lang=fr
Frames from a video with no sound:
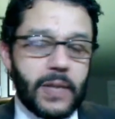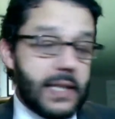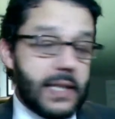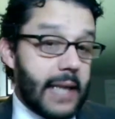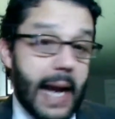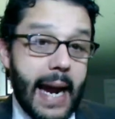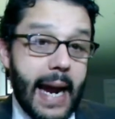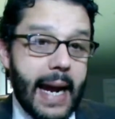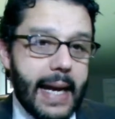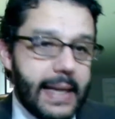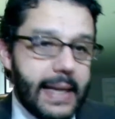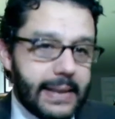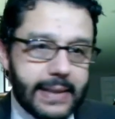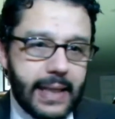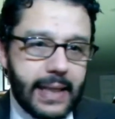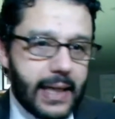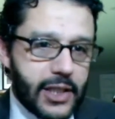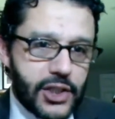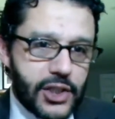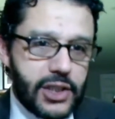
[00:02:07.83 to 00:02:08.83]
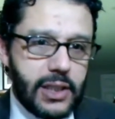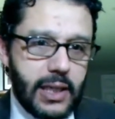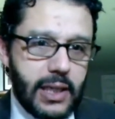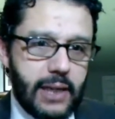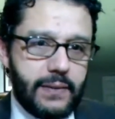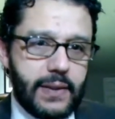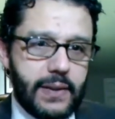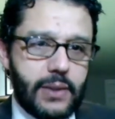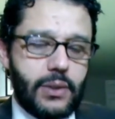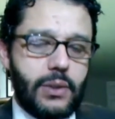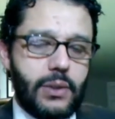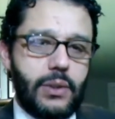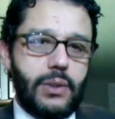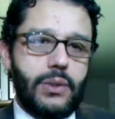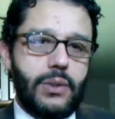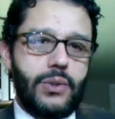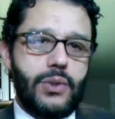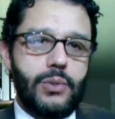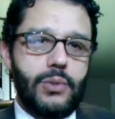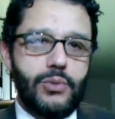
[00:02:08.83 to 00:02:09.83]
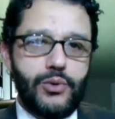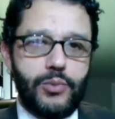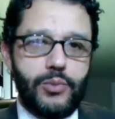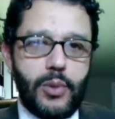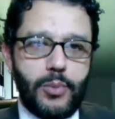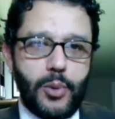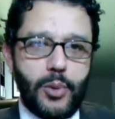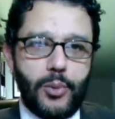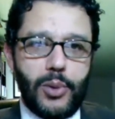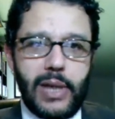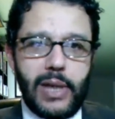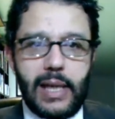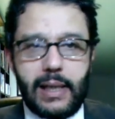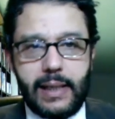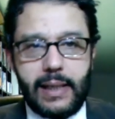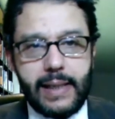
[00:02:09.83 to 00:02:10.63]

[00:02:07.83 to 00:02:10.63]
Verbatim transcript: a interagi avec ce mouvement populaire.